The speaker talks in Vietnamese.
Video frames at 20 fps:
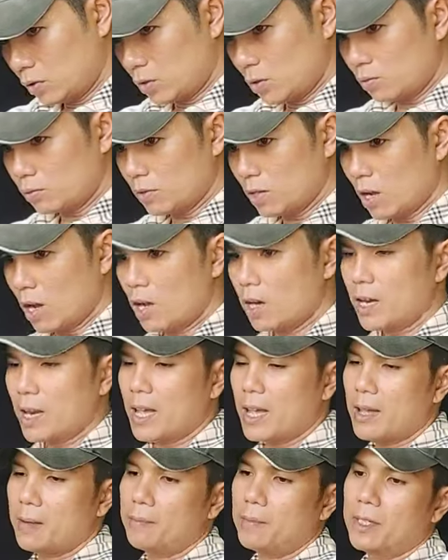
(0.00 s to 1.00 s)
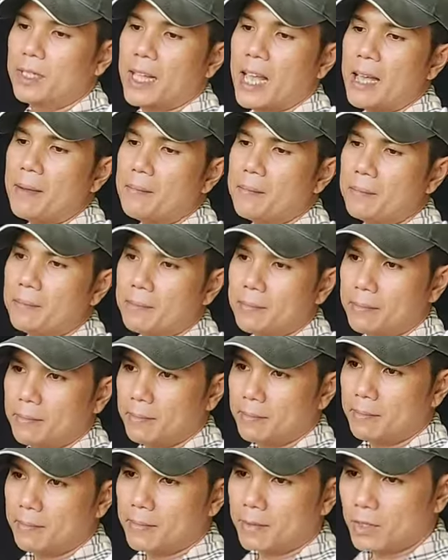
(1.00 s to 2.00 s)
chốt nhỏ là 18
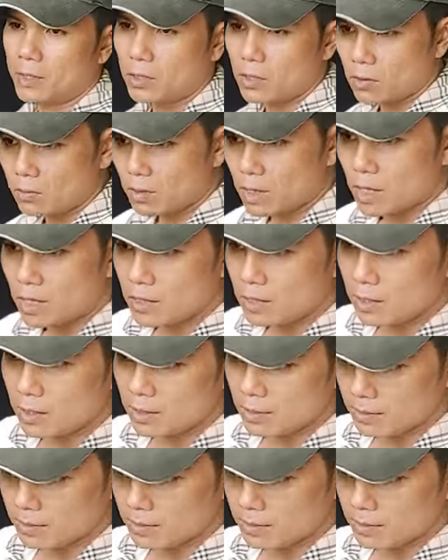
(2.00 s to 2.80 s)
chốt lớn